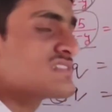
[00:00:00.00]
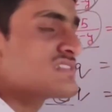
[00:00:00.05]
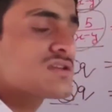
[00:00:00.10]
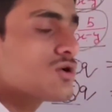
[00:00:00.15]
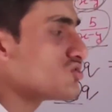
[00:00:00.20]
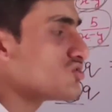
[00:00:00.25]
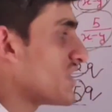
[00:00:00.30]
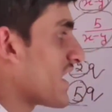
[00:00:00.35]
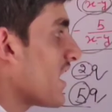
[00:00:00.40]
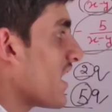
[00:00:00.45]

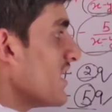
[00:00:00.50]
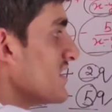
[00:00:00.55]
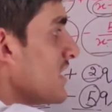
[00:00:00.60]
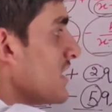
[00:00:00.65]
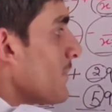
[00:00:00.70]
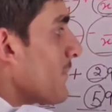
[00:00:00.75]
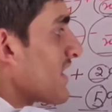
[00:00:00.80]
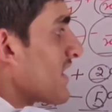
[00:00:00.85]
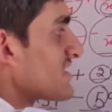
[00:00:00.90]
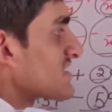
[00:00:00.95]
कैंसिल हो जाएगा
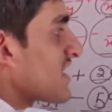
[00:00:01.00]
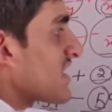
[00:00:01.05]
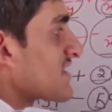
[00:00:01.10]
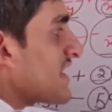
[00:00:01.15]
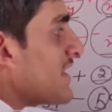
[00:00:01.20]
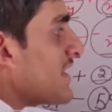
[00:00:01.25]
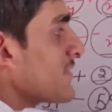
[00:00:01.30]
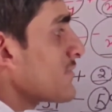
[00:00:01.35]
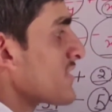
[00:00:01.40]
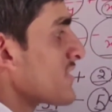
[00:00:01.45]
ये प्लस का
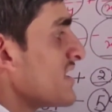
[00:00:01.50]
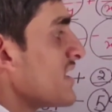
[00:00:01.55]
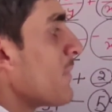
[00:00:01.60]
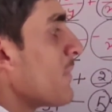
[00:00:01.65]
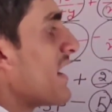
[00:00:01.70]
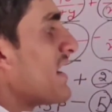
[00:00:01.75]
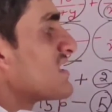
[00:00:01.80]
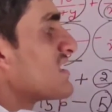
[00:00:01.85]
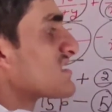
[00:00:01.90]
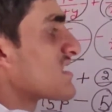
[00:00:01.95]
टेन क्यू था ये
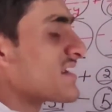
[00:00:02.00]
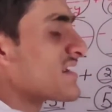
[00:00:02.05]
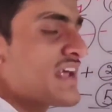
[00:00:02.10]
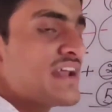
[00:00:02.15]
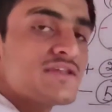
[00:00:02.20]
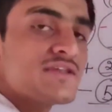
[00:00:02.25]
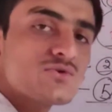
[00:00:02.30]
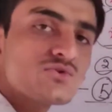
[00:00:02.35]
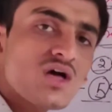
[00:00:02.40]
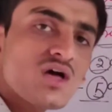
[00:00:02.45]
माइनस का
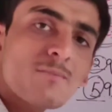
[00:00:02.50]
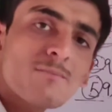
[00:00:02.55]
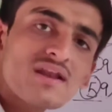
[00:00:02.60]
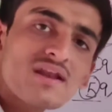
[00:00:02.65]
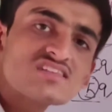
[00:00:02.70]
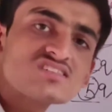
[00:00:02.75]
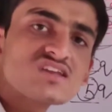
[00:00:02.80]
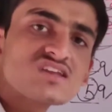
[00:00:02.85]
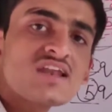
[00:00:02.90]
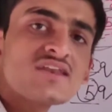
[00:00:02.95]
टेन क्यू था
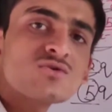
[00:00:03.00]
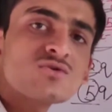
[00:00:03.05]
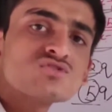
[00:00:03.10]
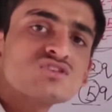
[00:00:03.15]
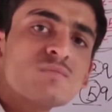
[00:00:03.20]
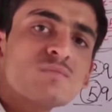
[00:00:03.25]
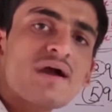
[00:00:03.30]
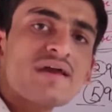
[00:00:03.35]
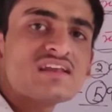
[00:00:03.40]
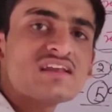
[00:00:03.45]
प्लस टेन
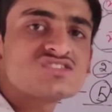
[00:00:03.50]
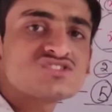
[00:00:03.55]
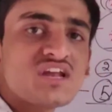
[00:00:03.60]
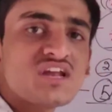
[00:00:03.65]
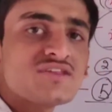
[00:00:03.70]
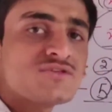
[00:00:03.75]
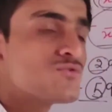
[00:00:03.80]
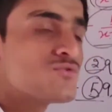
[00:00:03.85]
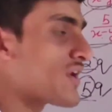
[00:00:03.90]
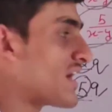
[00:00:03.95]
क्यू से माइनस
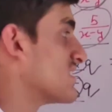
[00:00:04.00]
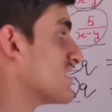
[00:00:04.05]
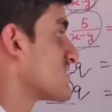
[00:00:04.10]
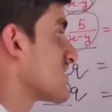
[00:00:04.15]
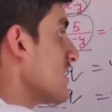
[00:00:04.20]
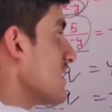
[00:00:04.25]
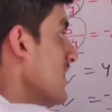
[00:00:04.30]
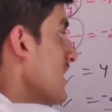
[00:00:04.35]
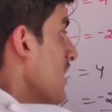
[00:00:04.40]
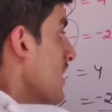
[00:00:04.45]
टेन क्यू
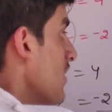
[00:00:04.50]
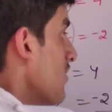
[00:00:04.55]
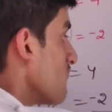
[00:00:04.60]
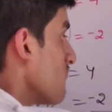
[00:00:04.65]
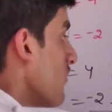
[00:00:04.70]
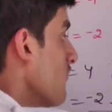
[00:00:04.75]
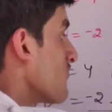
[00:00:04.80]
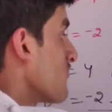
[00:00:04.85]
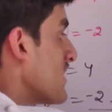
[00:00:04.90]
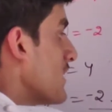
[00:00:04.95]
कैंसिल
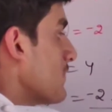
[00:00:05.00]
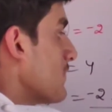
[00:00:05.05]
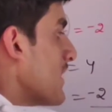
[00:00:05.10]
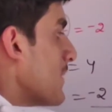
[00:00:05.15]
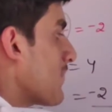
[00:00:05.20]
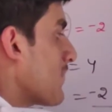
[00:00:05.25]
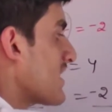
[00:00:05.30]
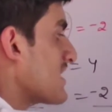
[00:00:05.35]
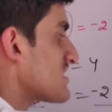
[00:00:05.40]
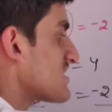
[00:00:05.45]
फिफ्टी
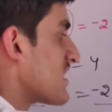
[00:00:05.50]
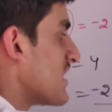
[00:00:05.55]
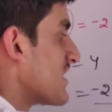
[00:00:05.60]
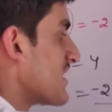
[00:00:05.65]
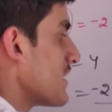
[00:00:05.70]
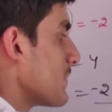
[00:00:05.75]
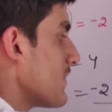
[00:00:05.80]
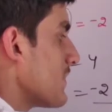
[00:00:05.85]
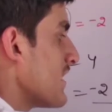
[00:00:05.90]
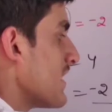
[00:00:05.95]
पी प्लस
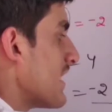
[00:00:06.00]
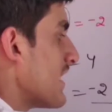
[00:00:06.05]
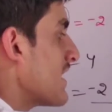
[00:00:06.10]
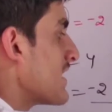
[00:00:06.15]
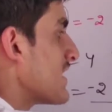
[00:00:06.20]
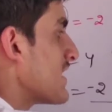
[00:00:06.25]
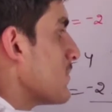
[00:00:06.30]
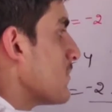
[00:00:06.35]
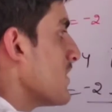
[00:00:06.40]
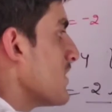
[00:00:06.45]
थर्टी पी
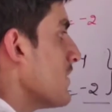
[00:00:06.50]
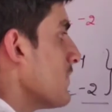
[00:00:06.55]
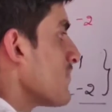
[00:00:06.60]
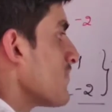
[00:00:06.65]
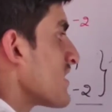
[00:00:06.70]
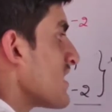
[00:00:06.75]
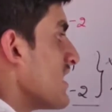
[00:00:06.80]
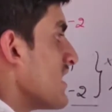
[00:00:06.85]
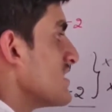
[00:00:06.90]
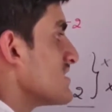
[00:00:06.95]
एटी पी
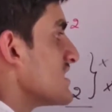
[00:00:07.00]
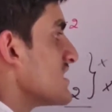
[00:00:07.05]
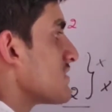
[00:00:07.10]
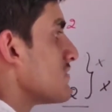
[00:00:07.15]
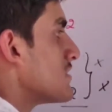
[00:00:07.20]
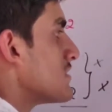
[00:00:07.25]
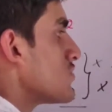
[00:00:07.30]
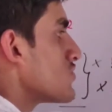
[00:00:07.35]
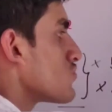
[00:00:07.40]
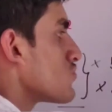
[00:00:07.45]
इज
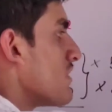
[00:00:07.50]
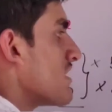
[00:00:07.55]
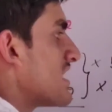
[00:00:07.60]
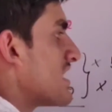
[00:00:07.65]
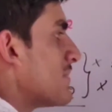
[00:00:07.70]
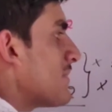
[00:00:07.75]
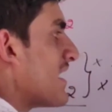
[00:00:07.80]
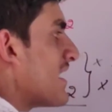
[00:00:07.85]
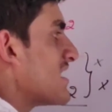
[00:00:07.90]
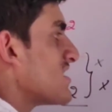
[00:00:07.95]
इक्वल टू
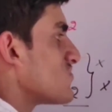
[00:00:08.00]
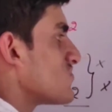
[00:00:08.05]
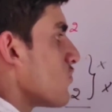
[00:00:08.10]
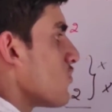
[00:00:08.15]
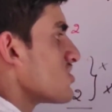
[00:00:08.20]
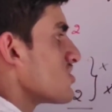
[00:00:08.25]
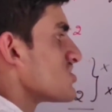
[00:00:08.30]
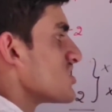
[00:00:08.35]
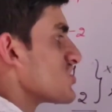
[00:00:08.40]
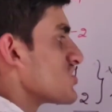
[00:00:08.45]
ट्वेंटी माइनस
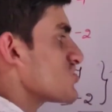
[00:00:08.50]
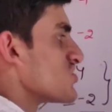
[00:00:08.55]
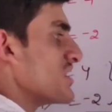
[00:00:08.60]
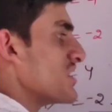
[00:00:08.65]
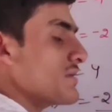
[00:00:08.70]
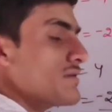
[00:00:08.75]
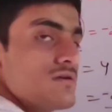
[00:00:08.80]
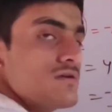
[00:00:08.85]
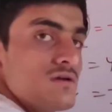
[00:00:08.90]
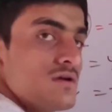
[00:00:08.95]
फोर
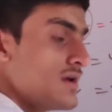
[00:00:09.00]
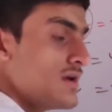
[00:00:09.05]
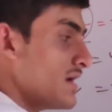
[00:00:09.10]
सिक्सटीन